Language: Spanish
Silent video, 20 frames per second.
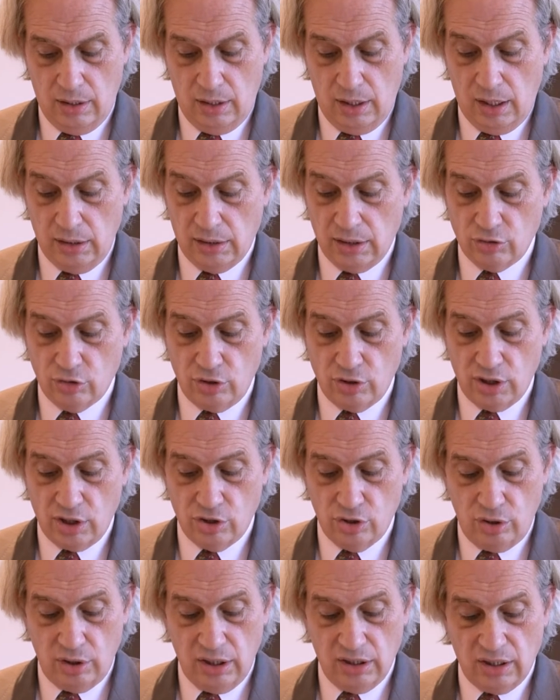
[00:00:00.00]
esta
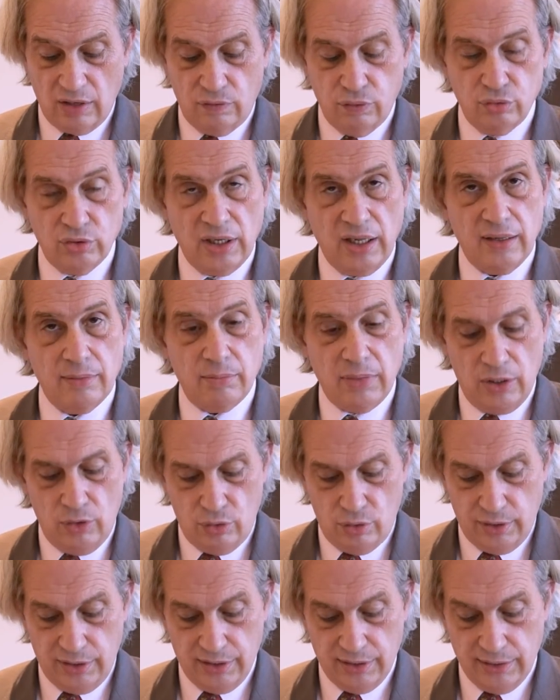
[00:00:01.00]
asociación está fundada en
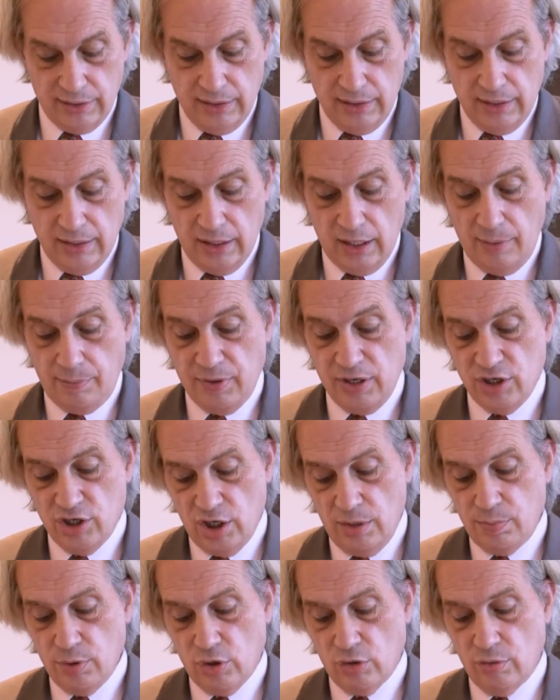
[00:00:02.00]
valores y
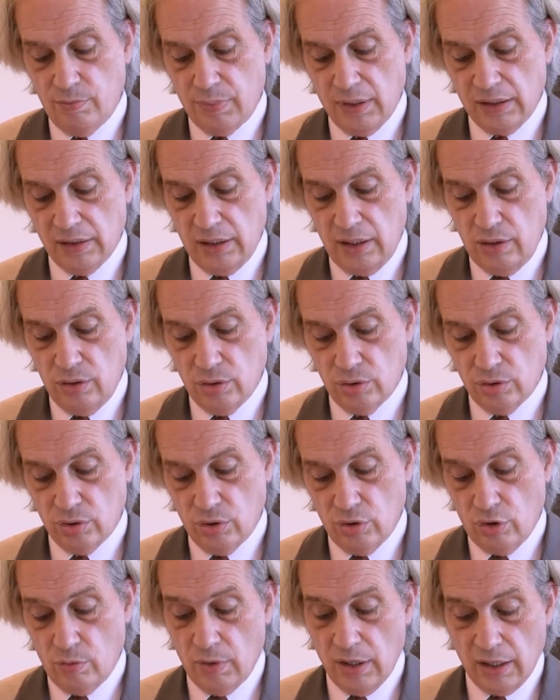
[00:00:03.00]
principios compartidos
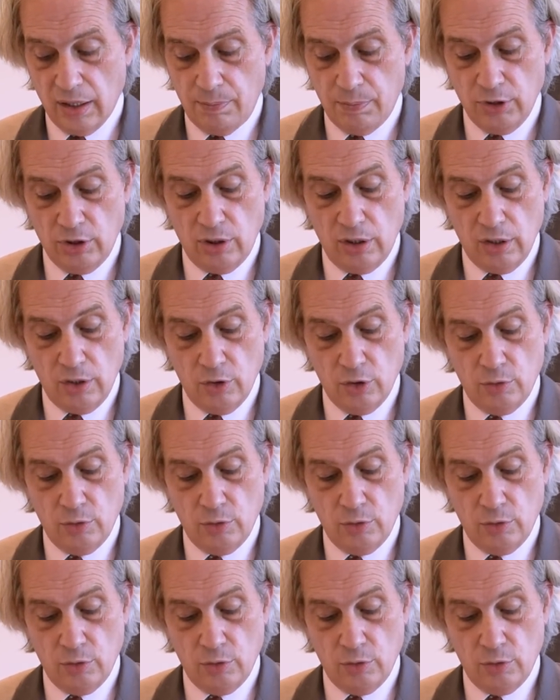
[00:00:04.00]
como el respeto a la